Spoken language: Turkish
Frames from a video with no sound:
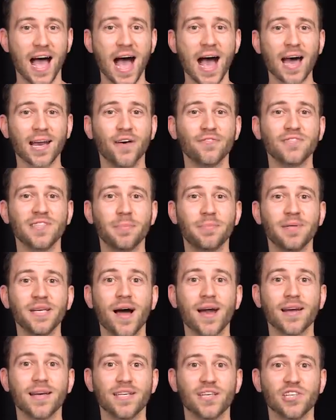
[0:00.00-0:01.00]
Her hafta bir
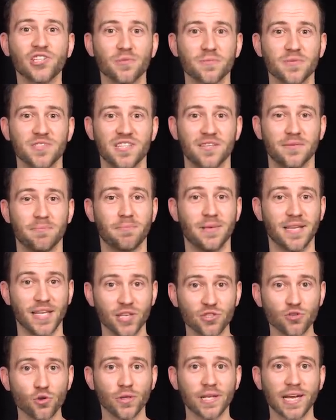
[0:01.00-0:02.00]
bir arkadaşımızı
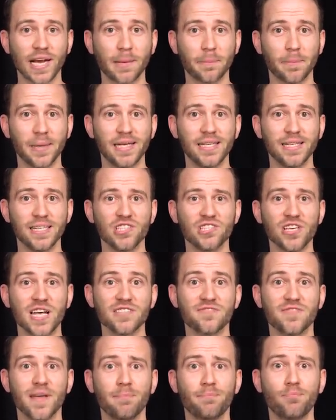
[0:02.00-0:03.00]
birinci olarak
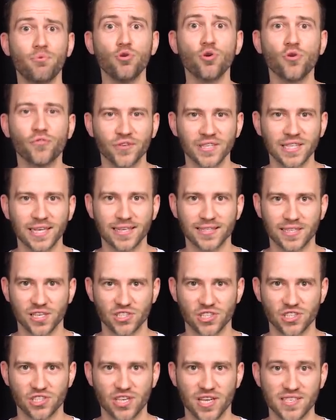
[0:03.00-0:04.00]
belirleyeceğiz ve büyük finale
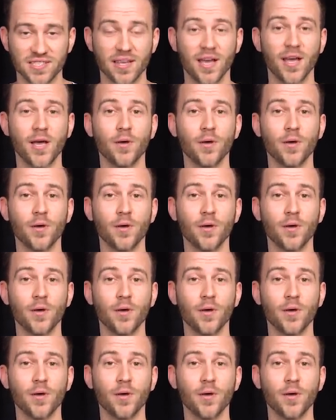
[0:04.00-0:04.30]
taşıyacağız.